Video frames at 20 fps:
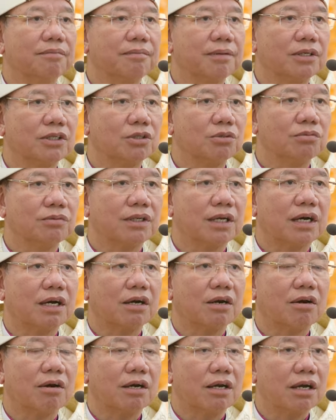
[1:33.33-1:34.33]
mà chúng ta
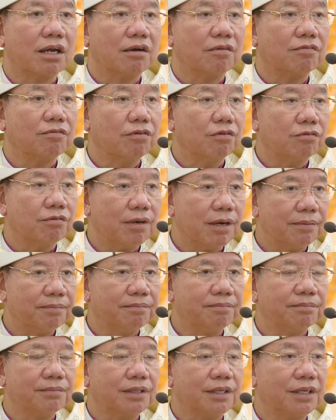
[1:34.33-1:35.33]
gọi là phúc
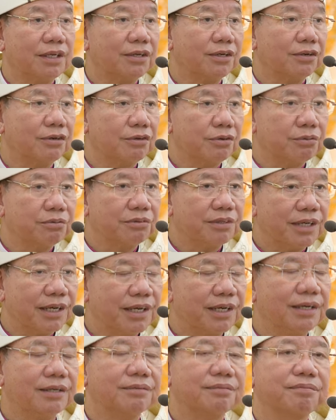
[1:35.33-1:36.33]
âm thì cũng
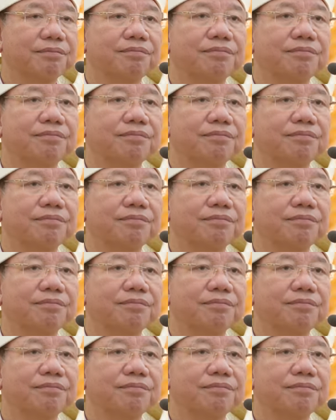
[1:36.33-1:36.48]
thế